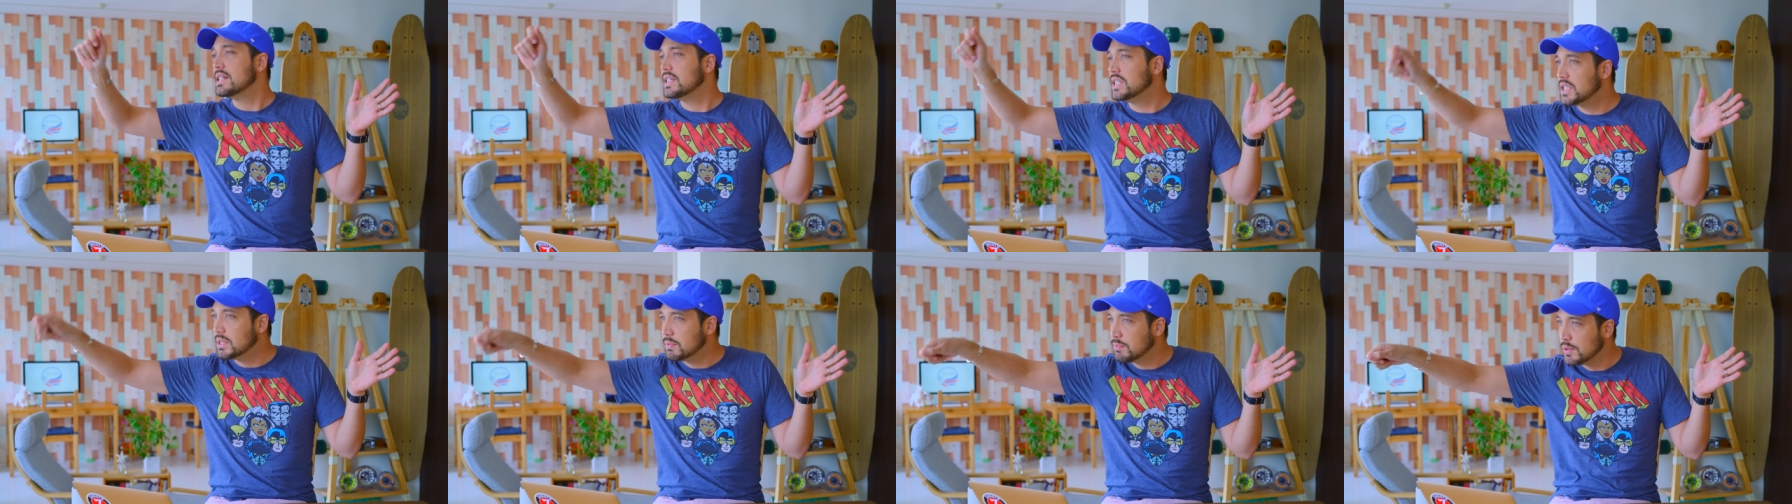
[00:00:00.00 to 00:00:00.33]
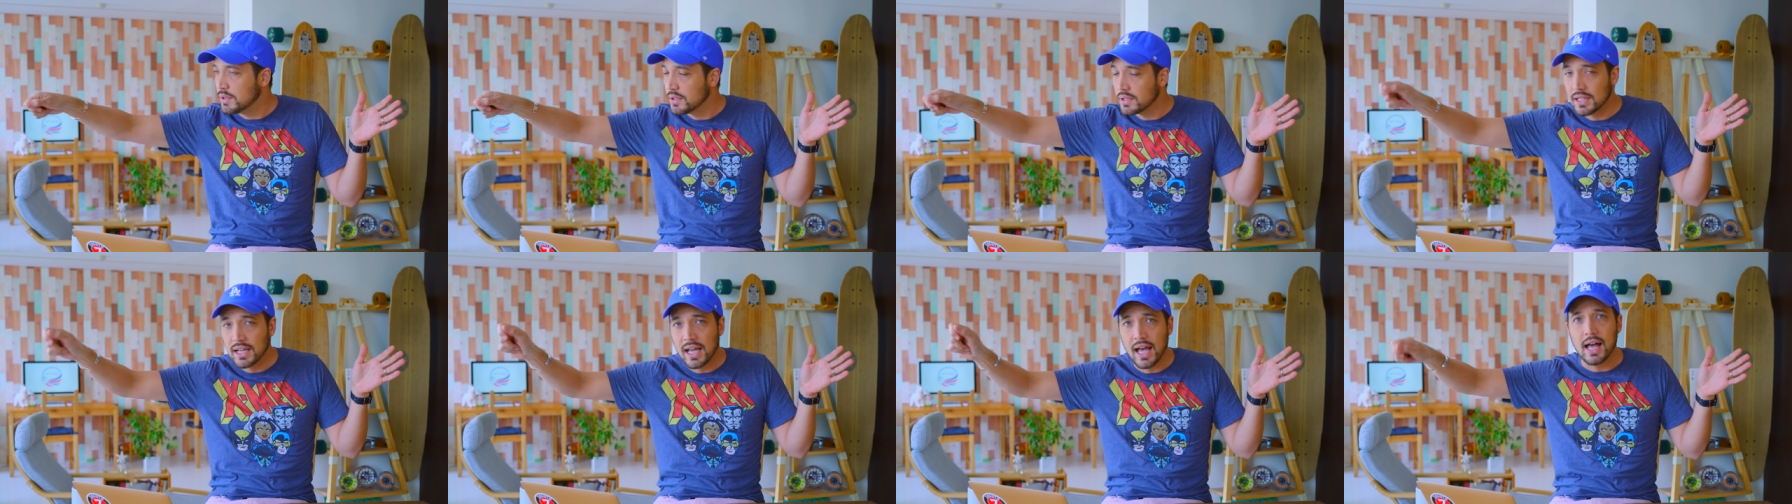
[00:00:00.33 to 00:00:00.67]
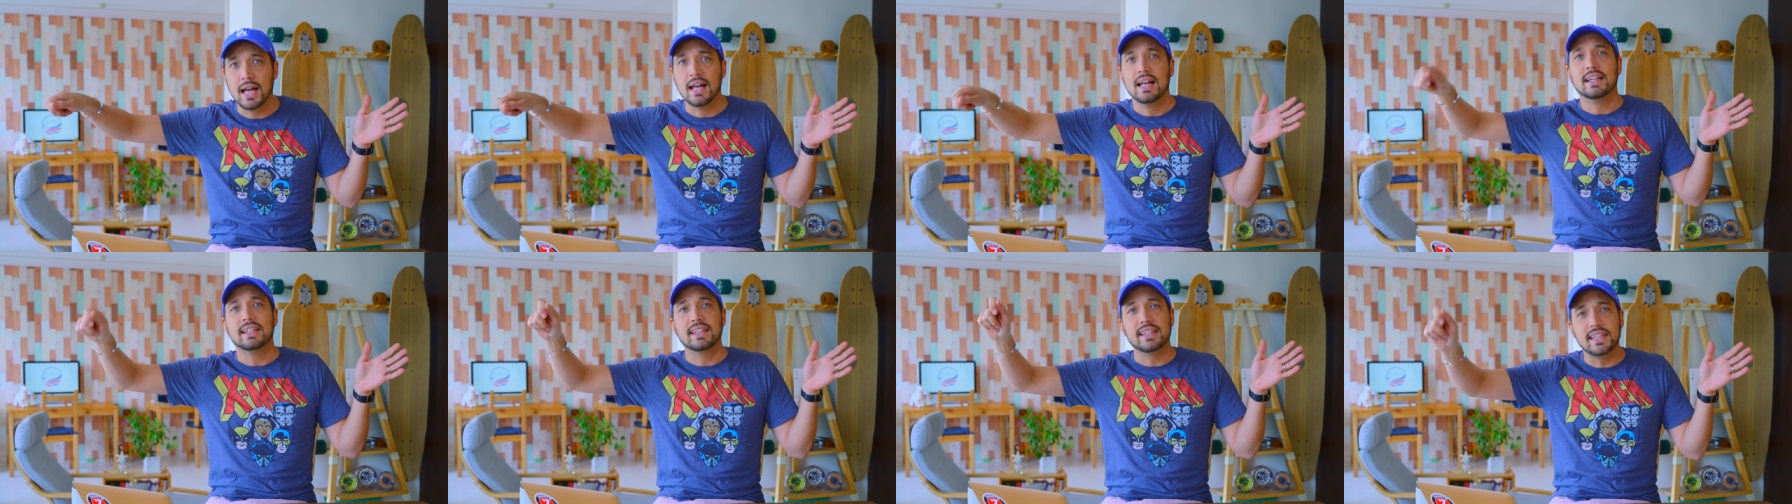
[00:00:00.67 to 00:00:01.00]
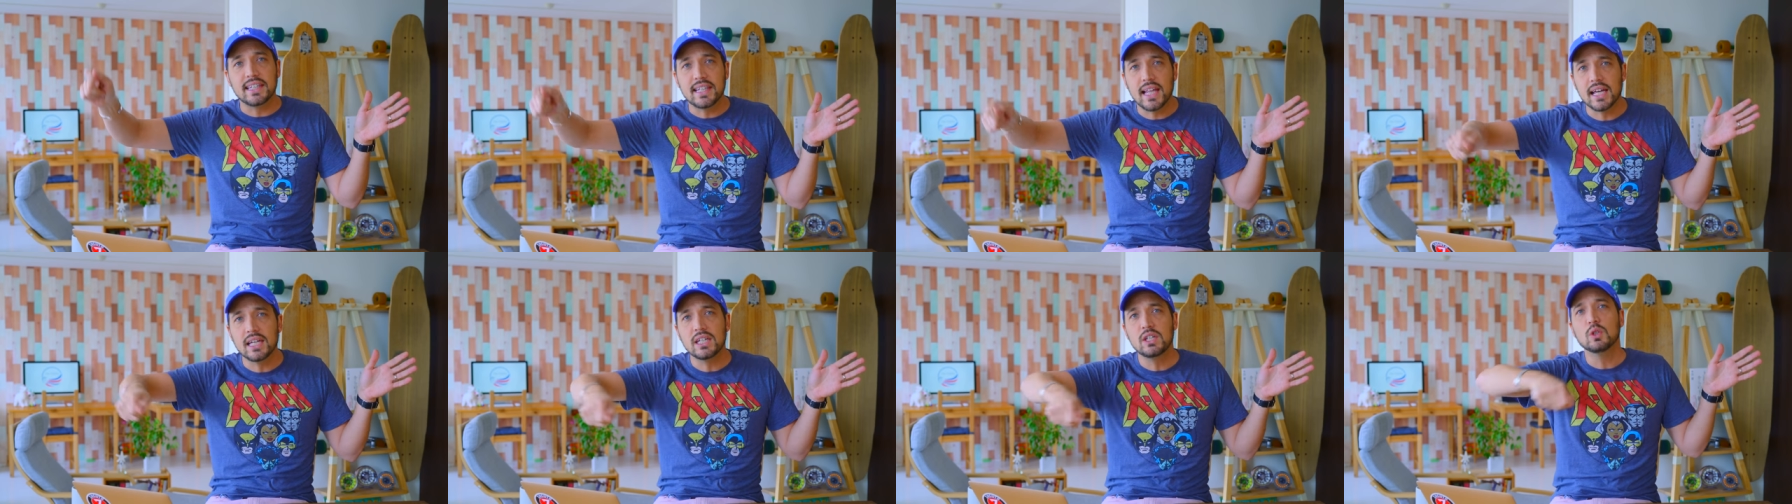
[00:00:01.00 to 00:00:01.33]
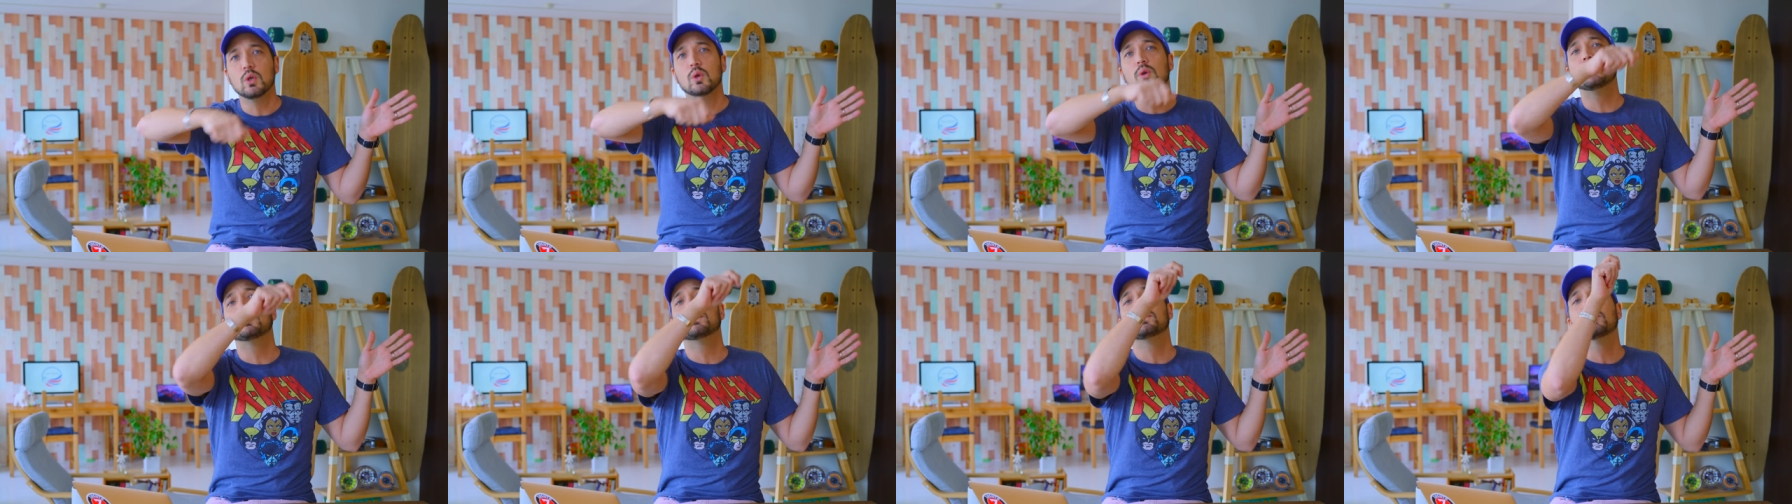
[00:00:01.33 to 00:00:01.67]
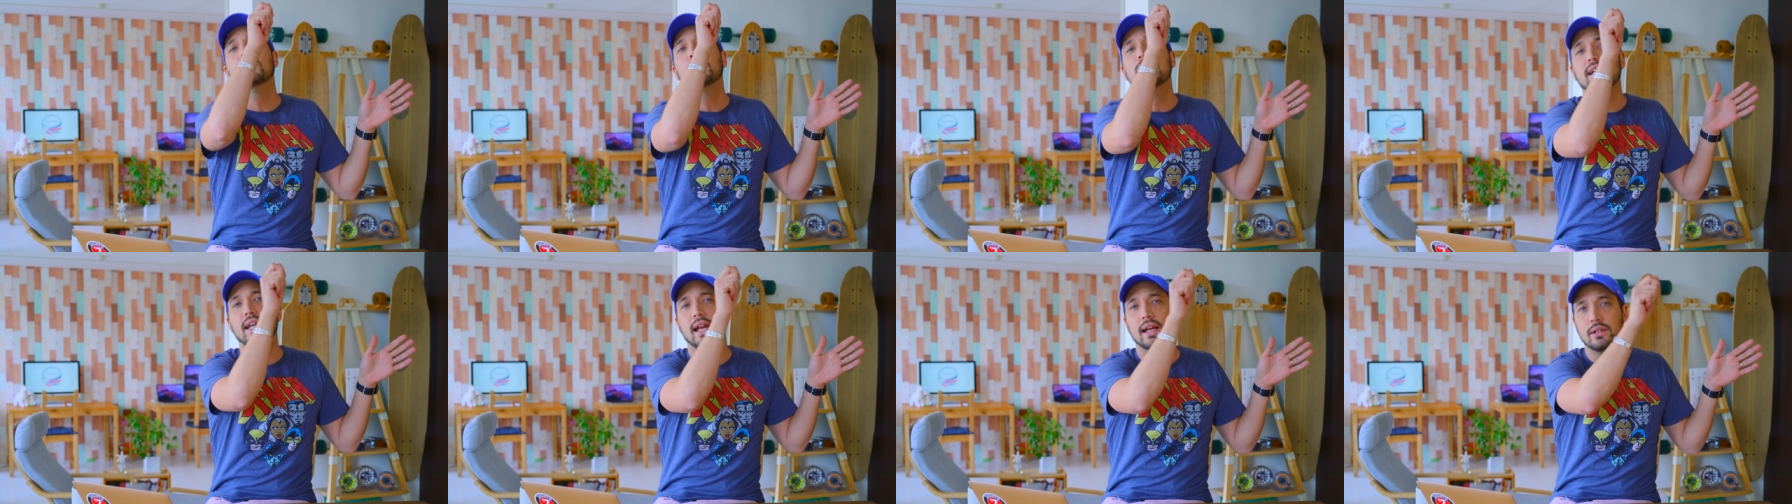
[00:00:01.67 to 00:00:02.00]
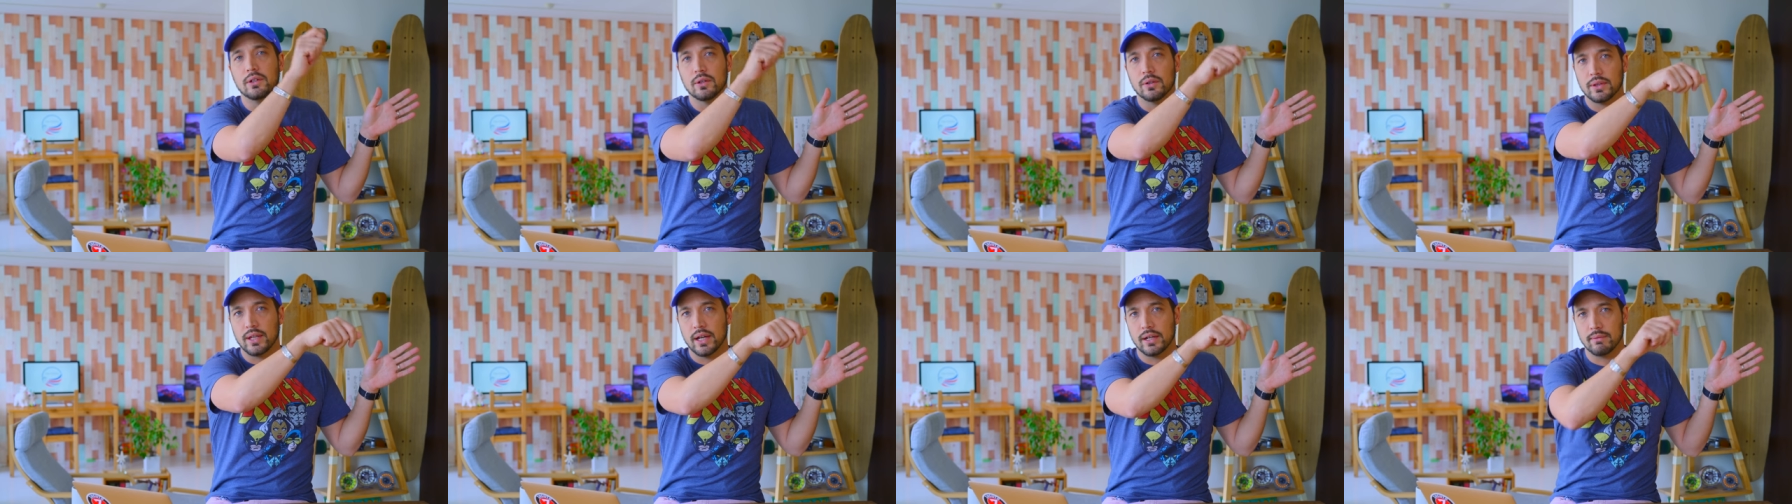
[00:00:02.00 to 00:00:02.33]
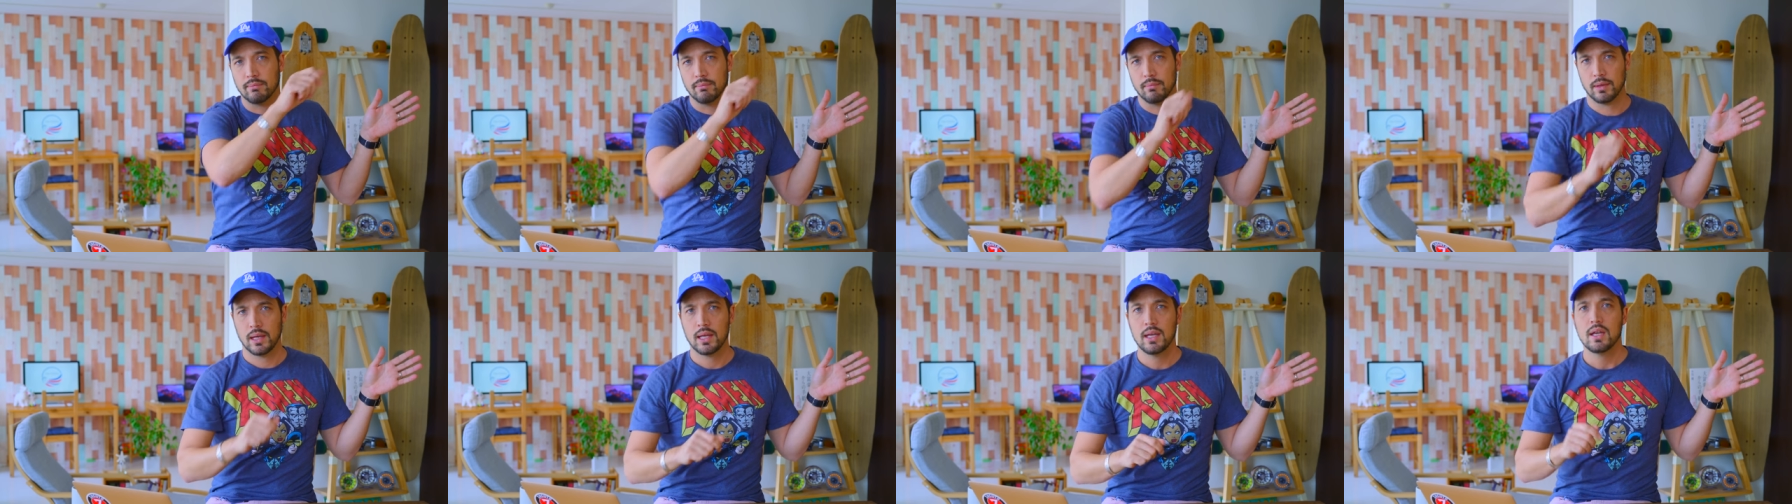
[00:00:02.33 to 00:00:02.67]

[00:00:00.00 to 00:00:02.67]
自分が着たい洋服を入れるようになる。